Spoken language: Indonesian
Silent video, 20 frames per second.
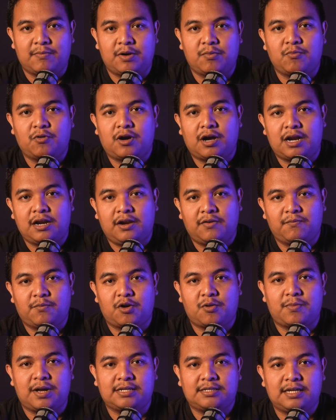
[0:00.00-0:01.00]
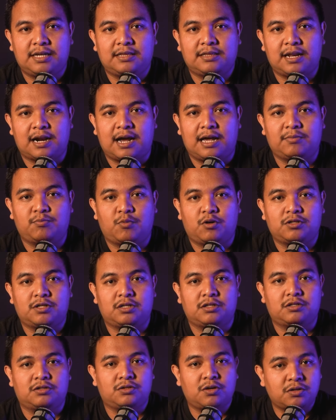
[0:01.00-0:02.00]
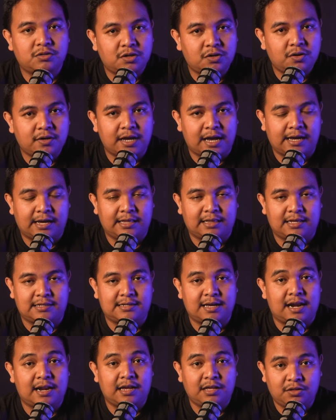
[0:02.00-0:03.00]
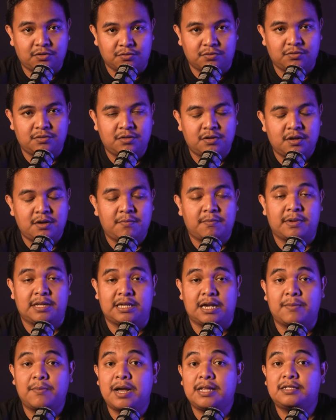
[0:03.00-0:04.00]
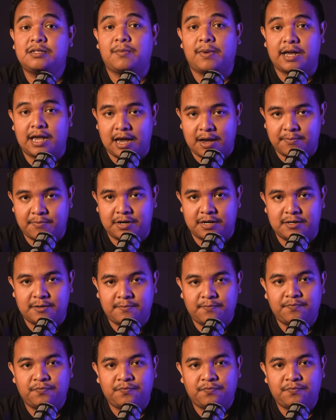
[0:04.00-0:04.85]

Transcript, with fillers: menemukan informasi terkait posisi sosok yang kita cari itu menjabat sebagai apa,